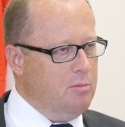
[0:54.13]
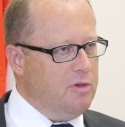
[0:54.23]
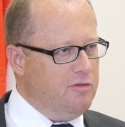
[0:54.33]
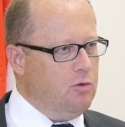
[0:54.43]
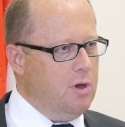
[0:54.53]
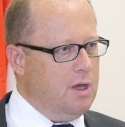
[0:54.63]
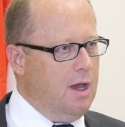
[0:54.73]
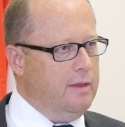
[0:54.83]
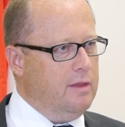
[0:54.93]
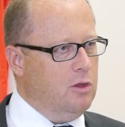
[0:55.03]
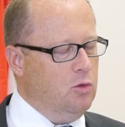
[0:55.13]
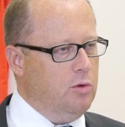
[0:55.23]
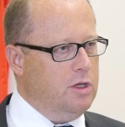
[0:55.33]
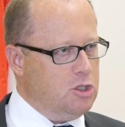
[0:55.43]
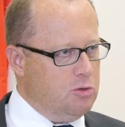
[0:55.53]
bevor er an
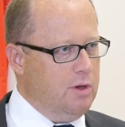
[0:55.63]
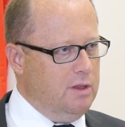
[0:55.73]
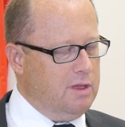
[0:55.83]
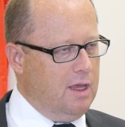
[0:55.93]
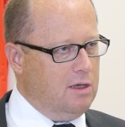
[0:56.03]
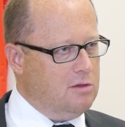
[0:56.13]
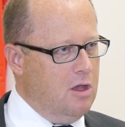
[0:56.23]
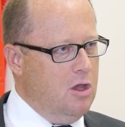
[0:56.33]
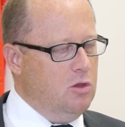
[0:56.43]
neue Steuern denkt.